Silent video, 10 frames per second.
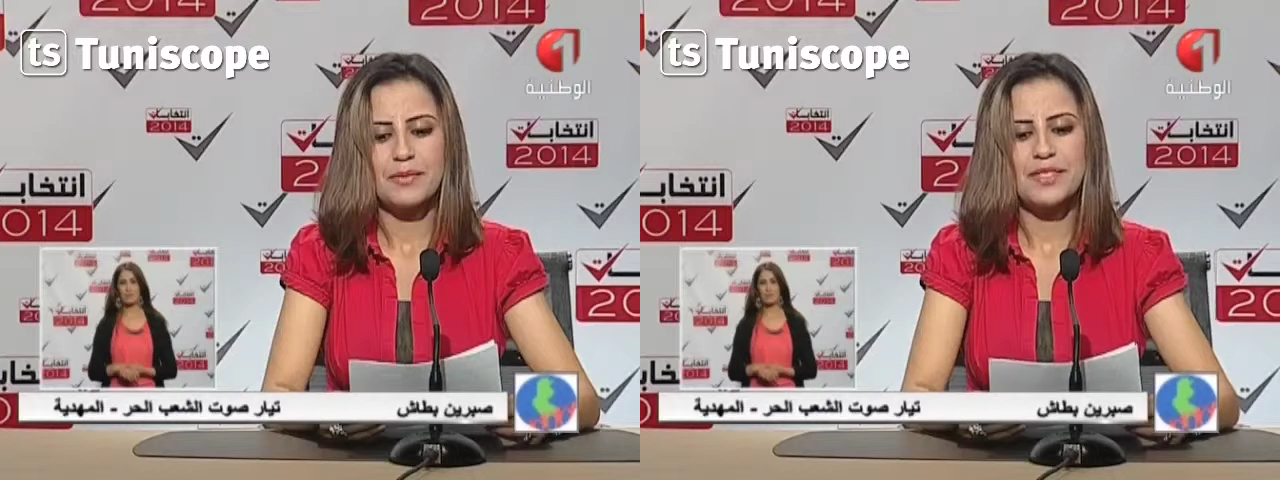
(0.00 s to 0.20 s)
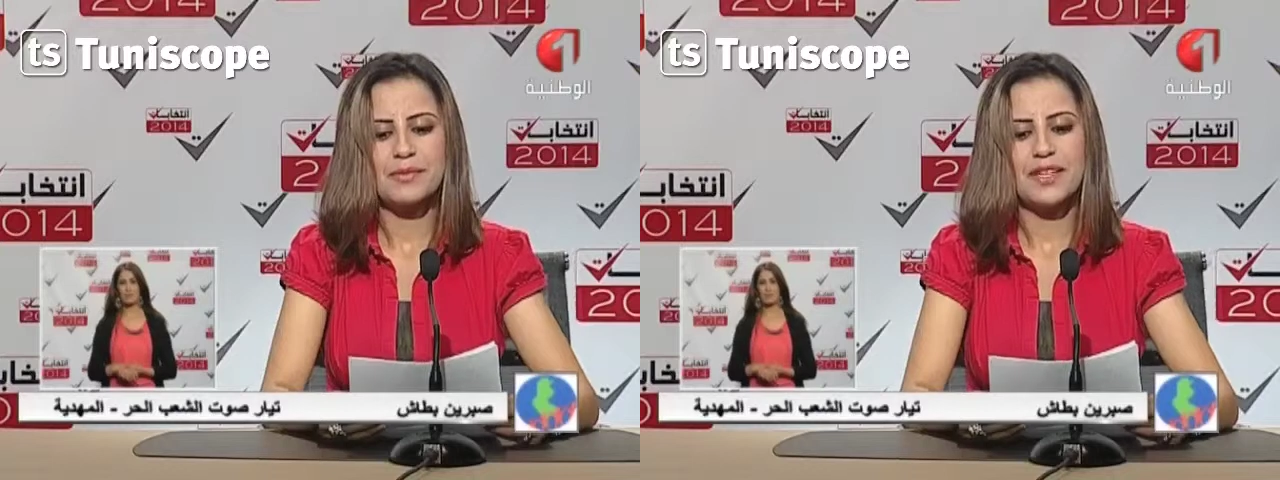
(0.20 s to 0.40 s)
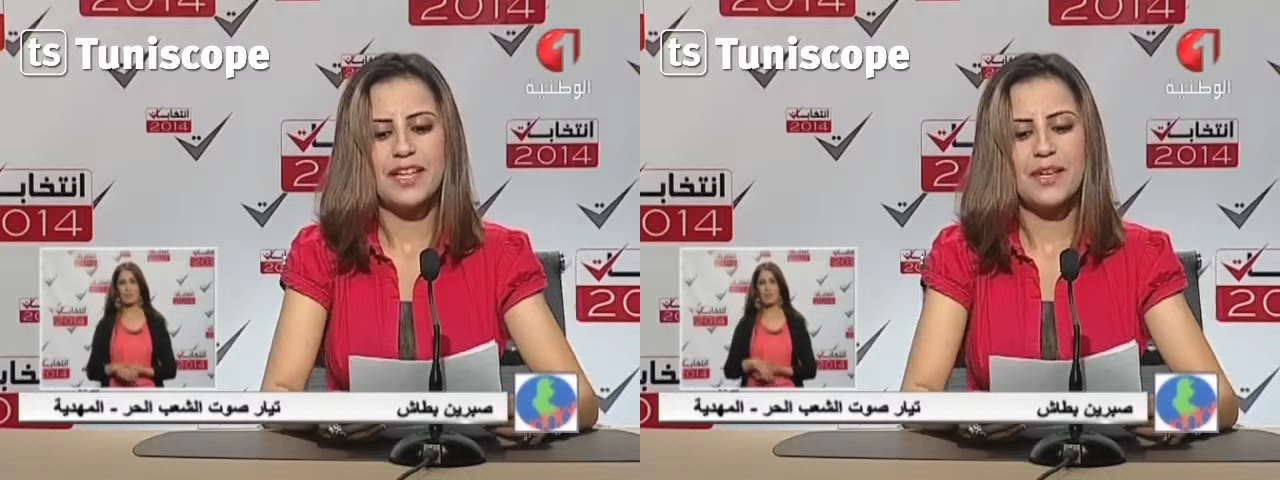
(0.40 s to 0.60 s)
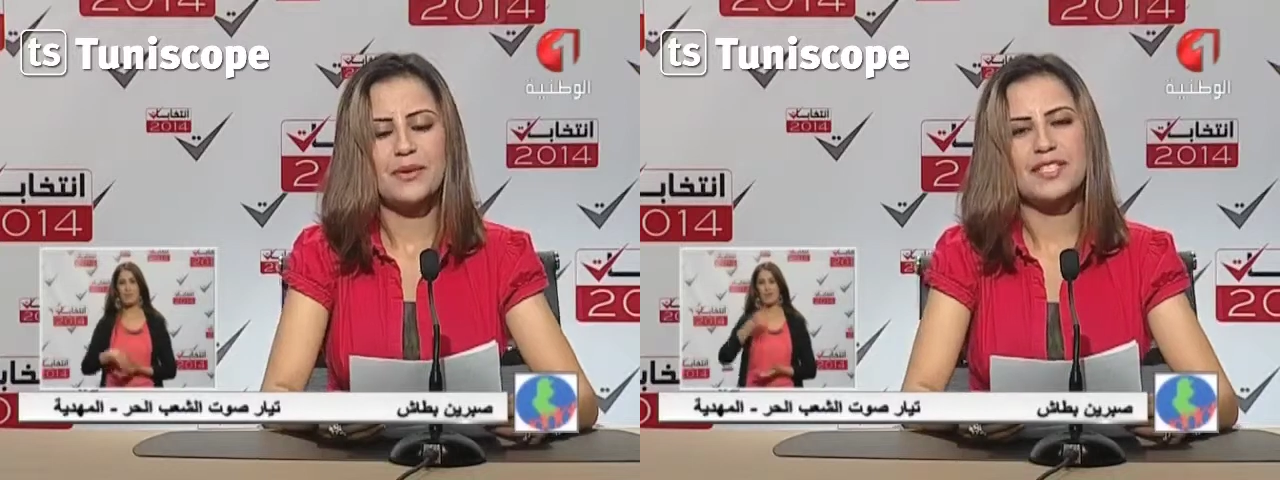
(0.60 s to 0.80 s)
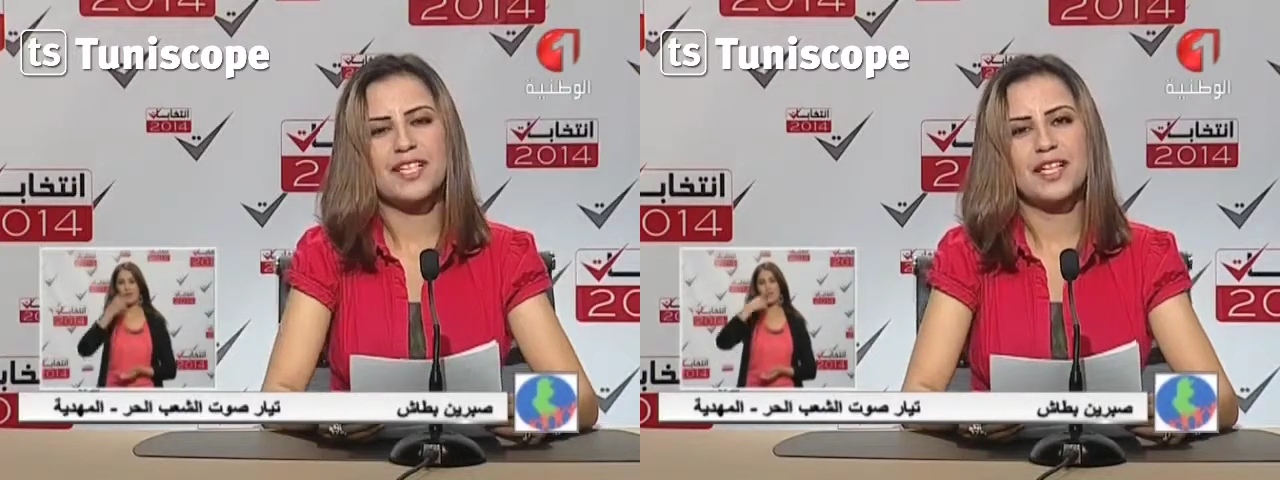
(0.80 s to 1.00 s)
بسم الله
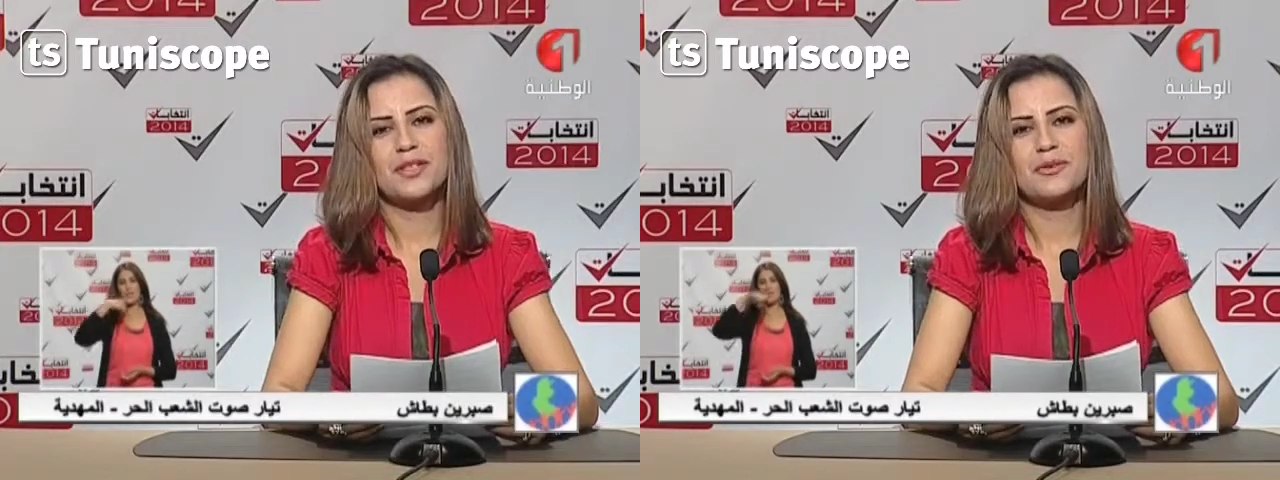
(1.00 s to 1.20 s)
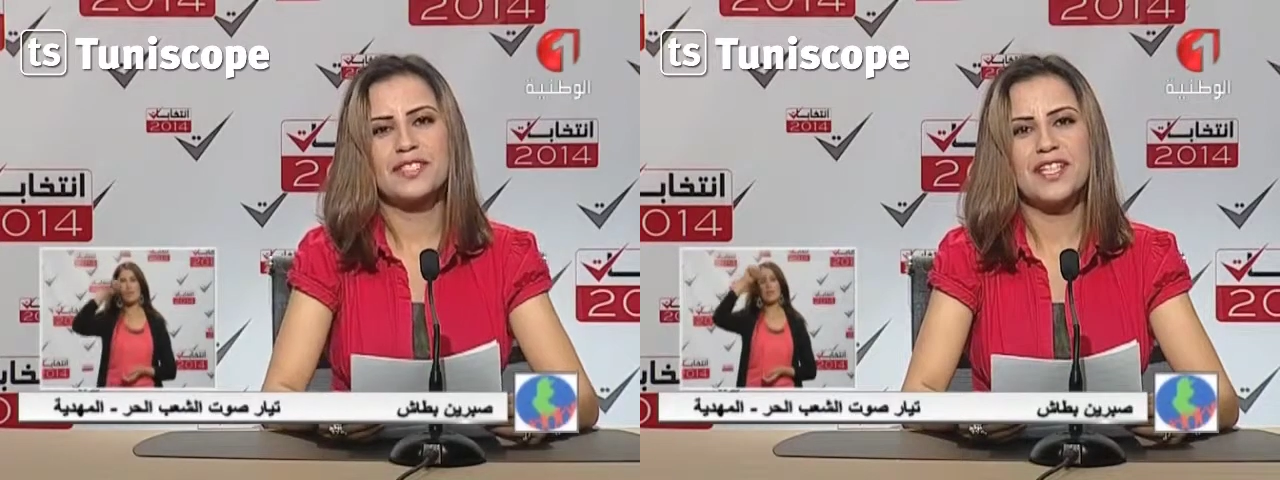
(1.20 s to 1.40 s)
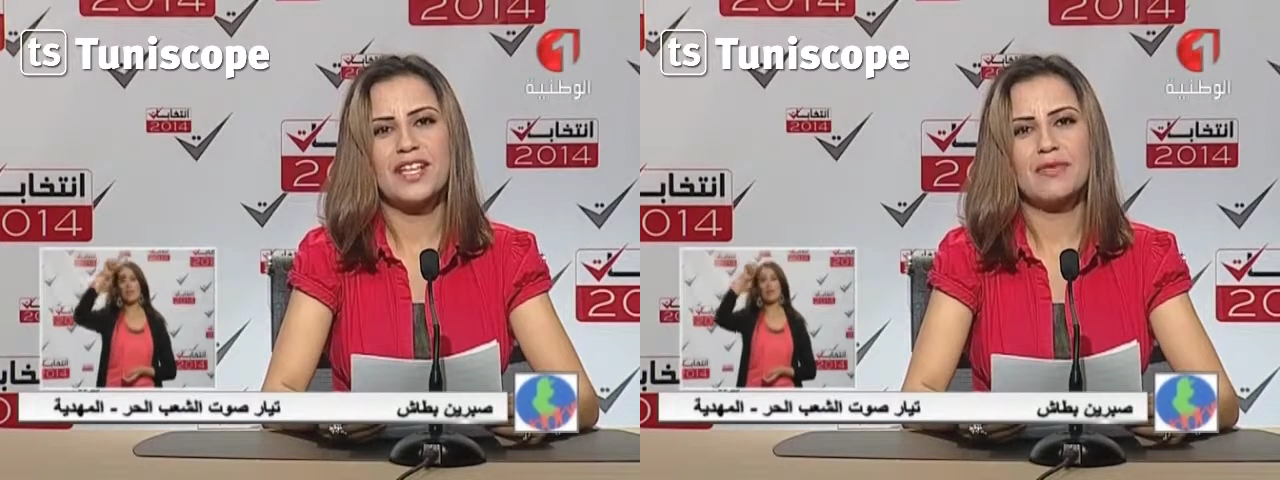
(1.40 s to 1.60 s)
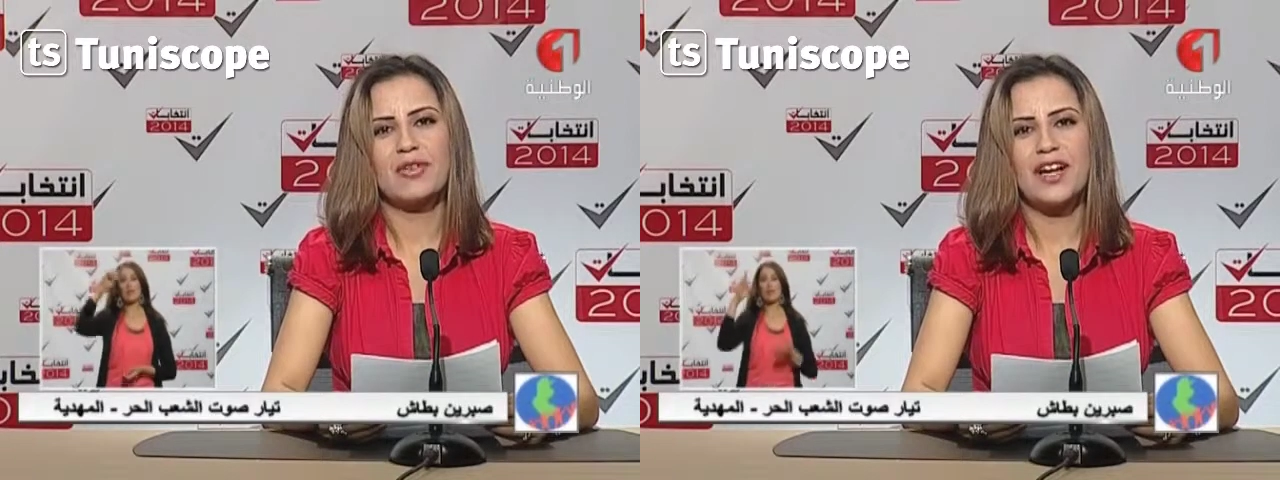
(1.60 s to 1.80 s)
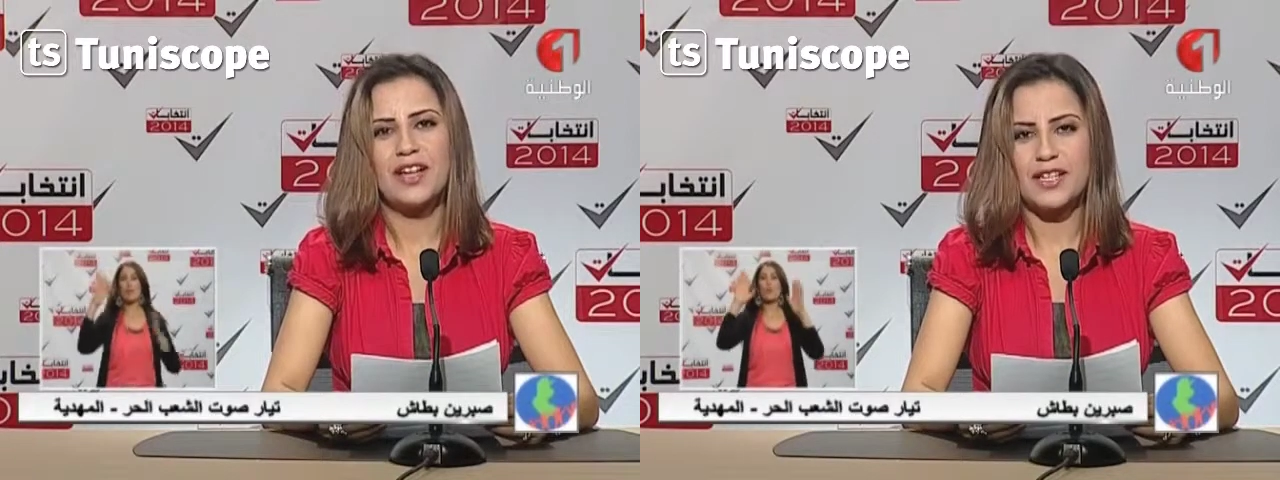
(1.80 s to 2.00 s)
والصلاة والسلام
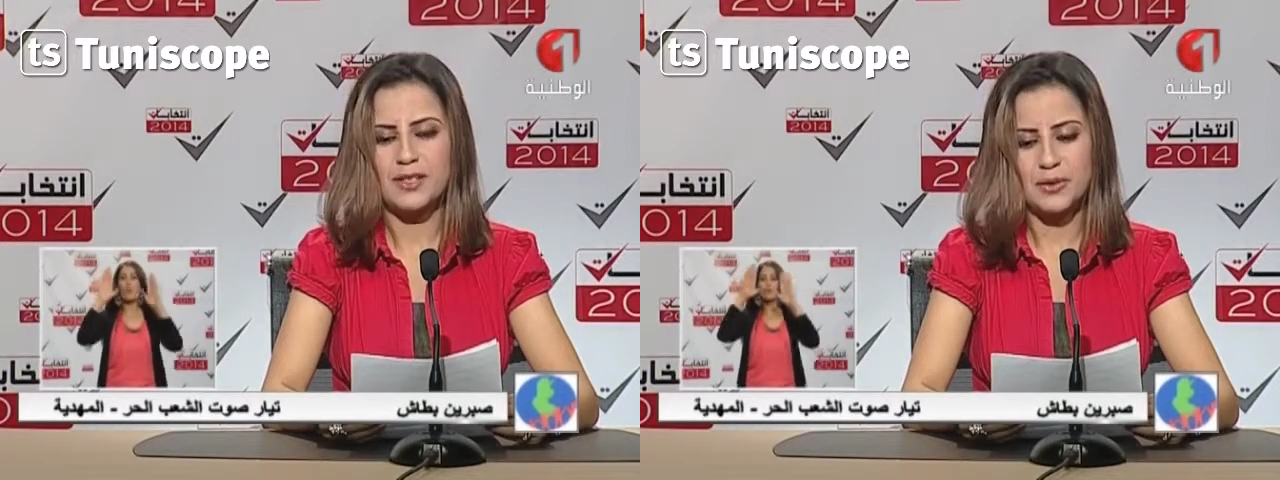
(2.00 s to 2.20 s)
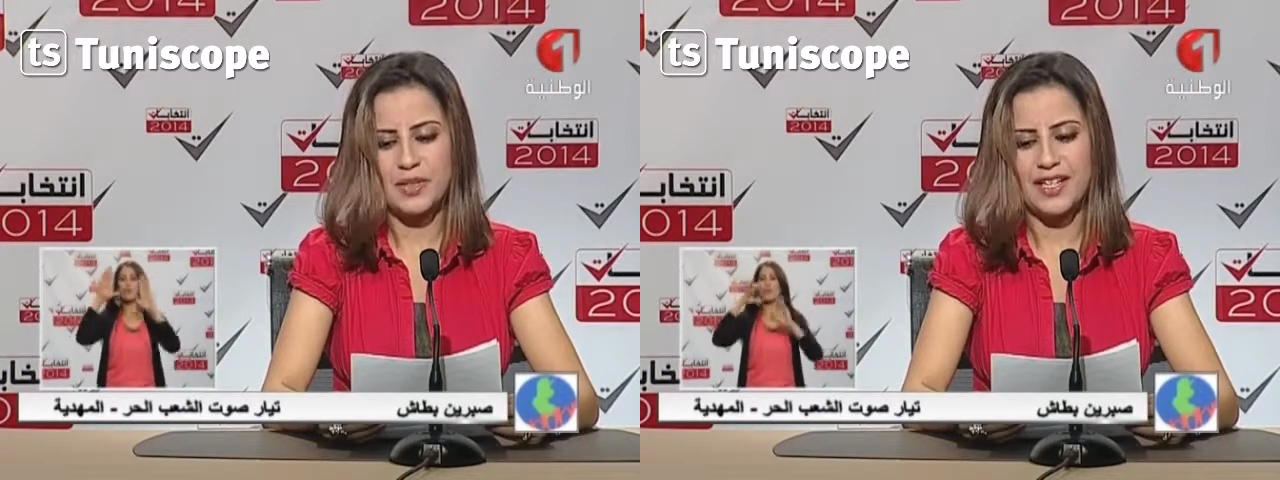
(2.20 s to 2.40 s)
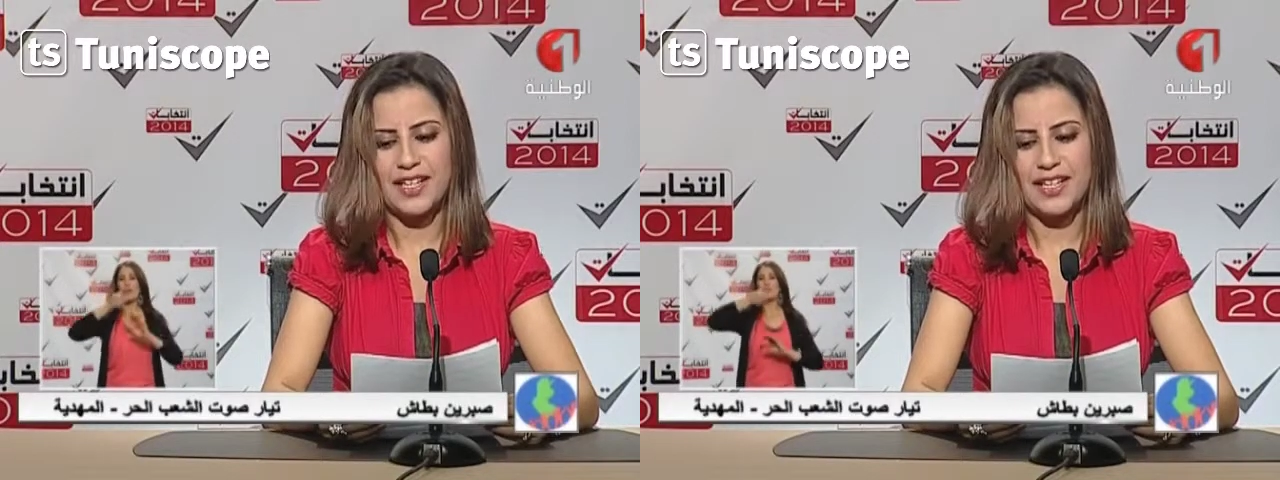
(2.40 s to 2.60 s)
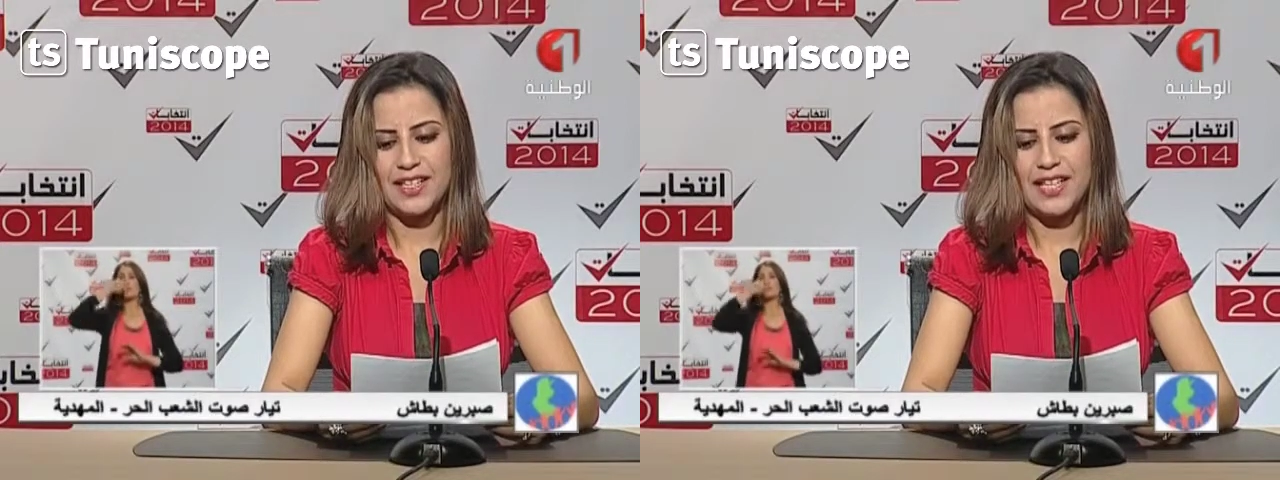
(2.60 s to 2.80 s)
على رسول الله